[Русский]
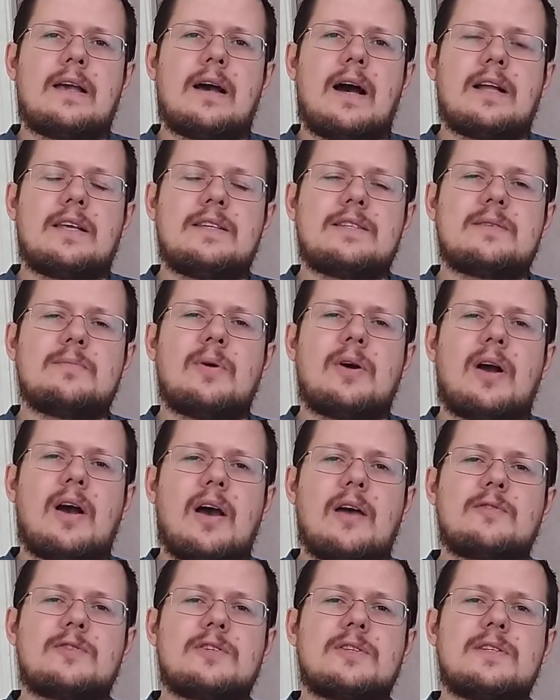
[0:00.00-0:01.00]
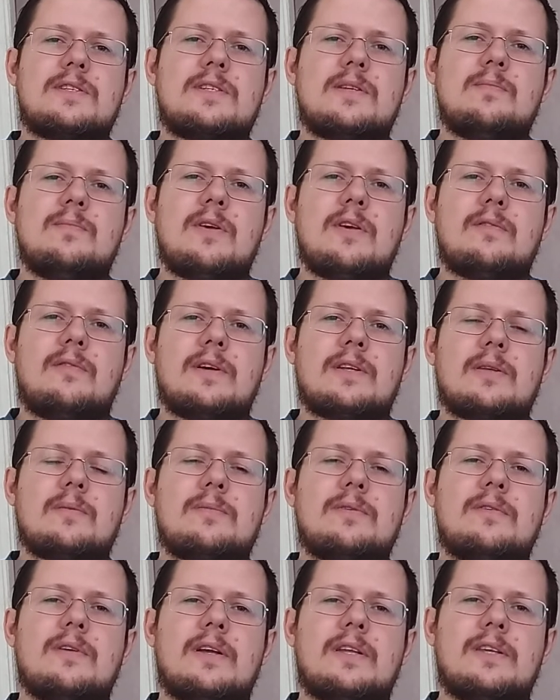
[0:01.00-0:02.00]
Они замыкаются на себе, и в этом
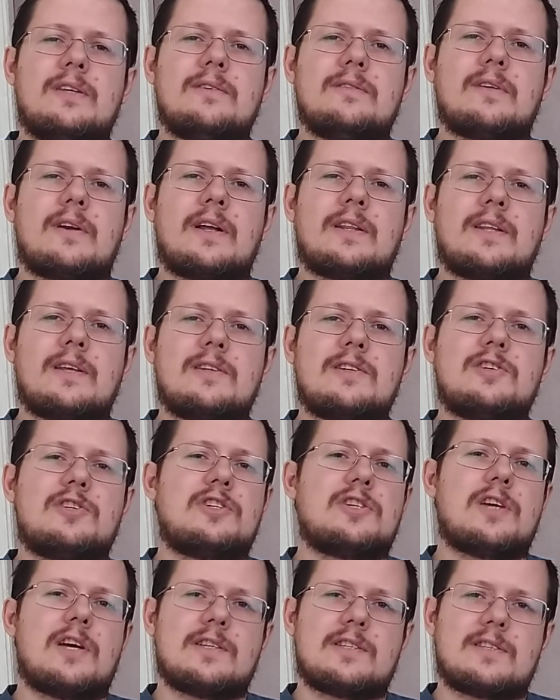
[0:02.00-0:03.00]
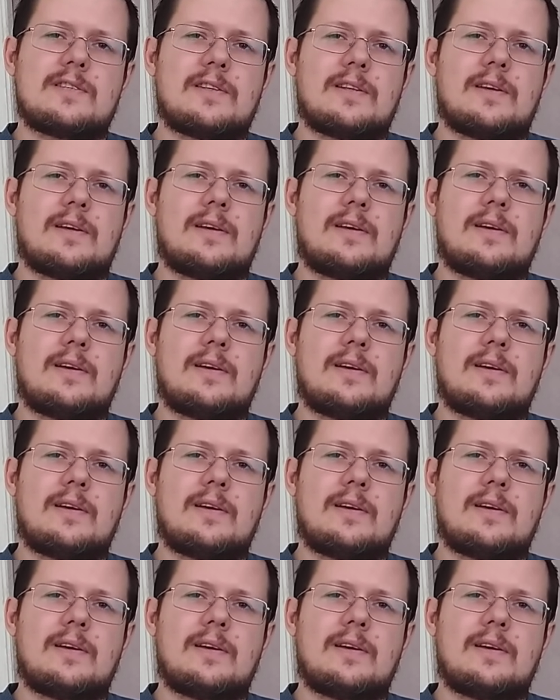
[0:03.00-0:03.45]
они невероятно несчастны.